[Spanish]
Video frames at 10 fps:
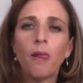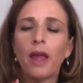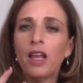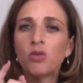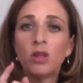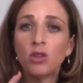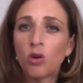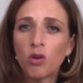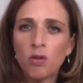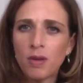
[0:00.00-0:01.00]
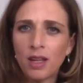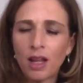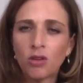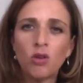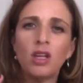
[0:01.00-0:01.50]
en su entorno
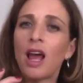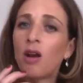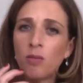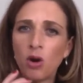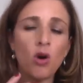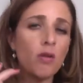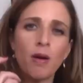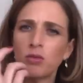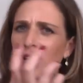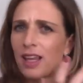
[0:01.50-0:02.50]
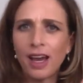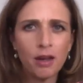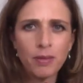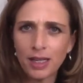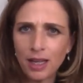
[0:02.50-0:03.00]
inmediato y a lo mejor vamos a llegar
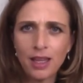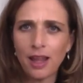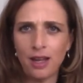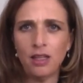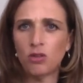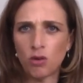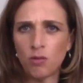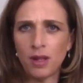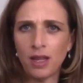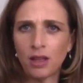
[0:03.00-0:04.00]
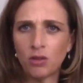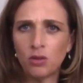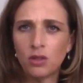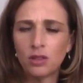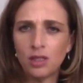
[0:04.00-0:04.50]
más allá del entorno inmediato,
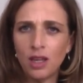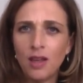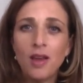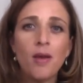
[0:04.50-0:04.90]
¿sí?